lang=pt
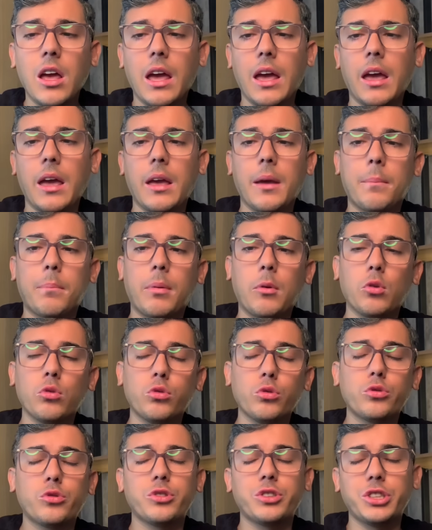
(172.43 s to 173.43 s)
é,
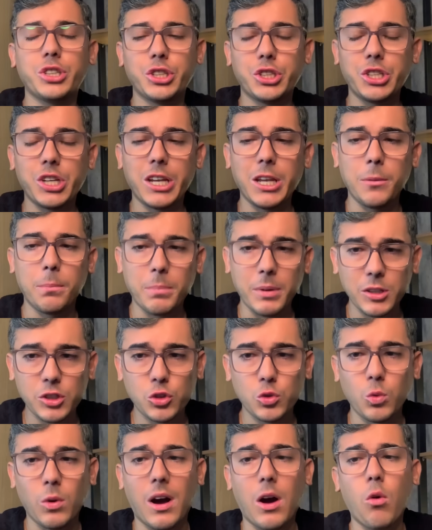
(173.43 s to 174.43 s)
produtos de higiene
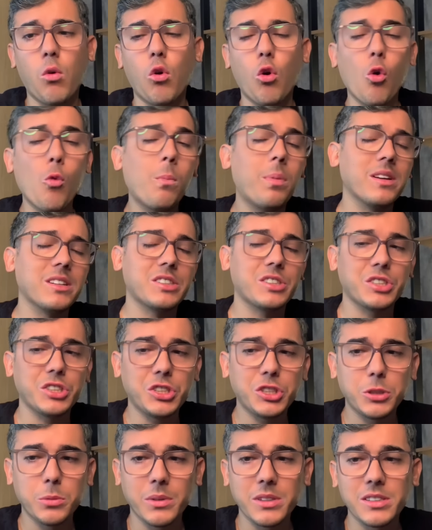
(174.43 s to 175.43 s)
pessoal, roupas
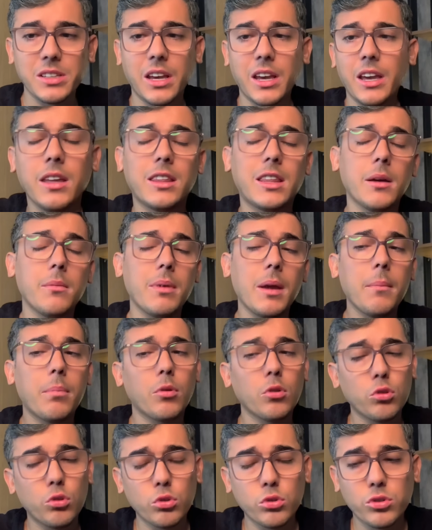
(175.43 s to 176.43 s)
íntimas e também
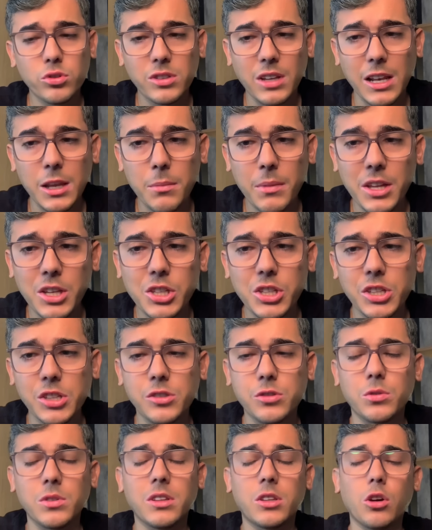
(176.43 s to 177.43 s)
produtos
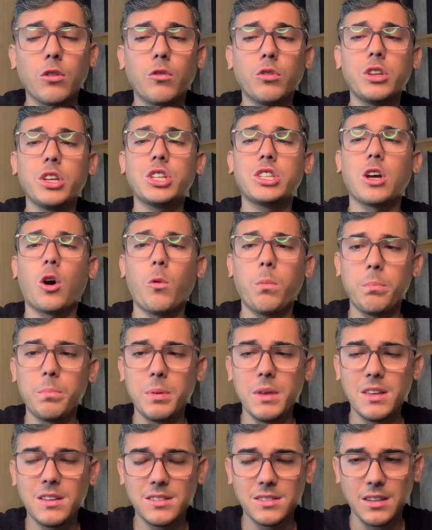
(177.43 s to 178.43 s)
alimentícios. Então eu vou deixar o
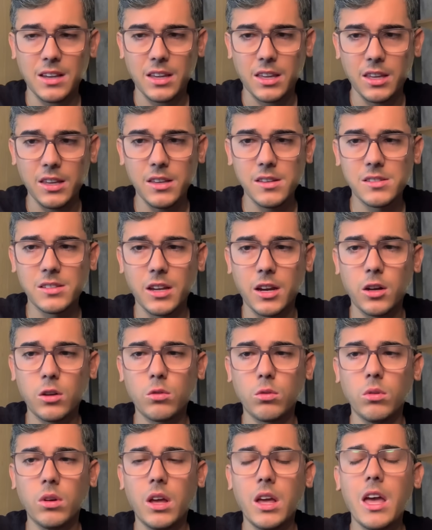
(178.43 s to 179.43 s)
Pix aqui,
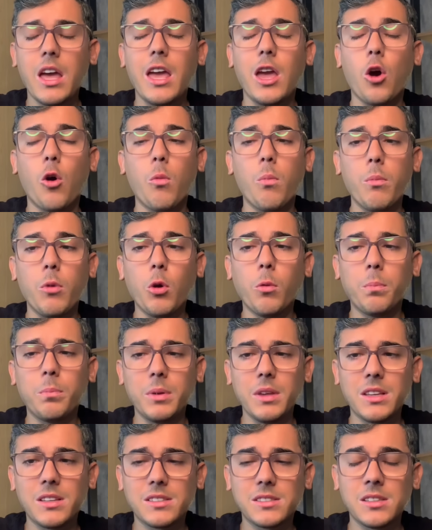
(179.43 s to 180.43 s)
certo? É o meu
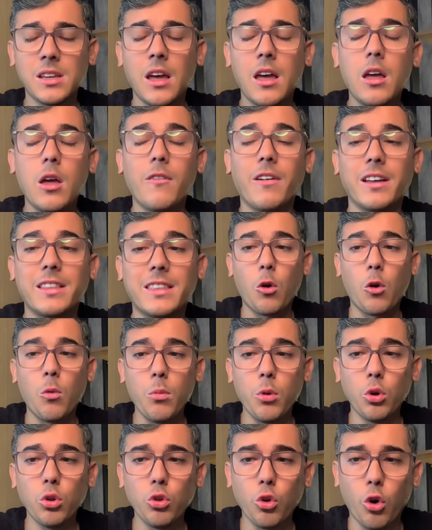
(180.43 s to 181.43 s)
Pix, vai o
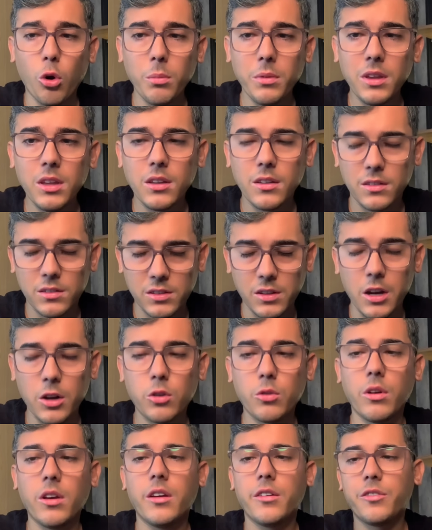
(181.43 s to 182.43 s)
meu nome,
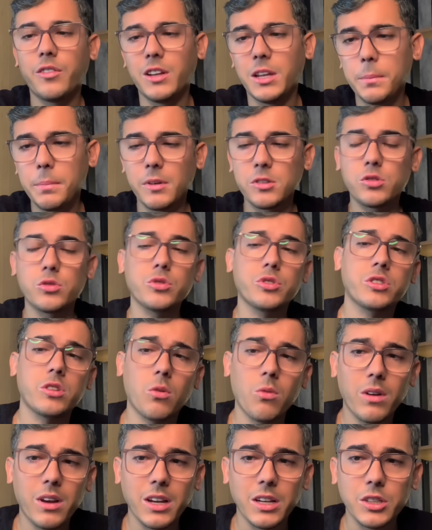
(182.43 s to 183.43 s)
certo? Felipe
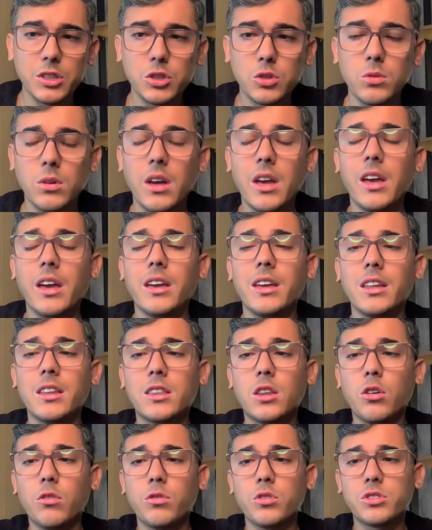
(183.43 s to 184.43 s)
Assunção Câncio.
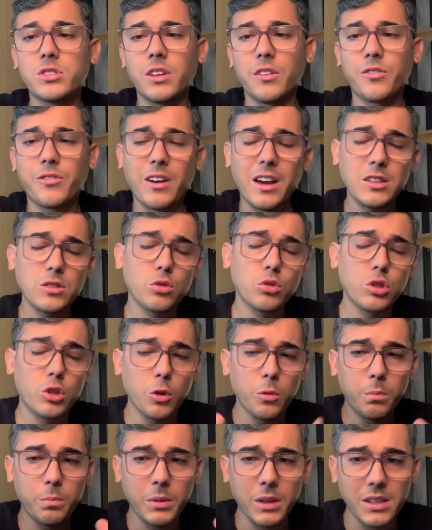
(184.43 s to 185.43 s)
Então você faz o
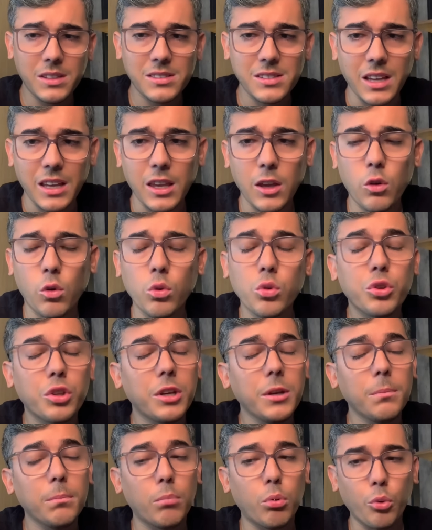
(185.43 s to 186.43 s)
teu Pix aí,
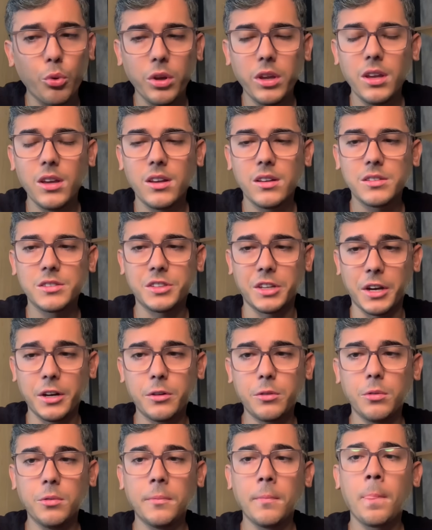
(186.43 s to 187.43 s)
contribui,
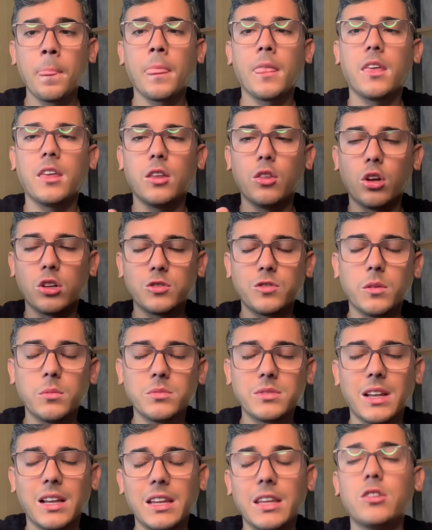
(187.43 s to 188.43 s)
certo? E nós
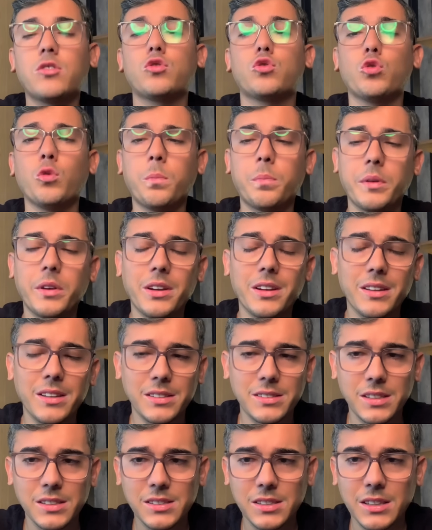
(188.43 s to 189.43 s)
vamos ali suprir a
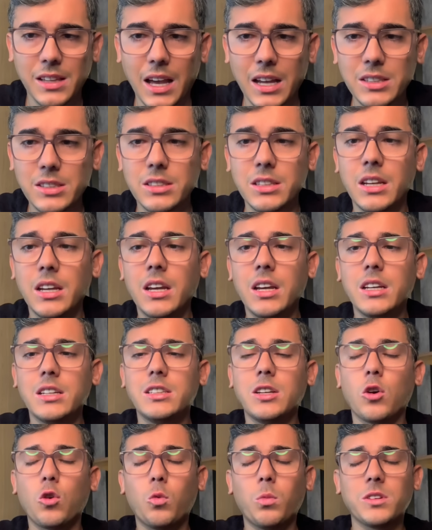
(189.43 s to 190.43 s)
necessidade
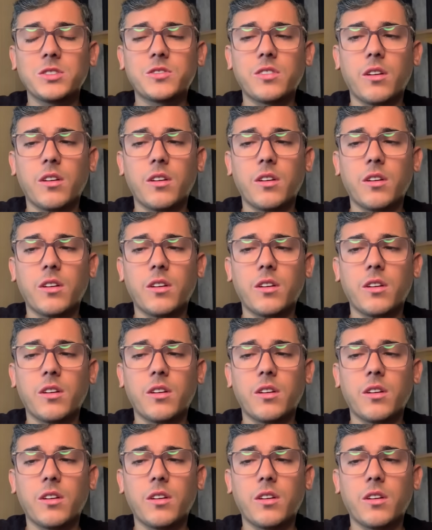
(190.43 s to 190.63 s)
de algumas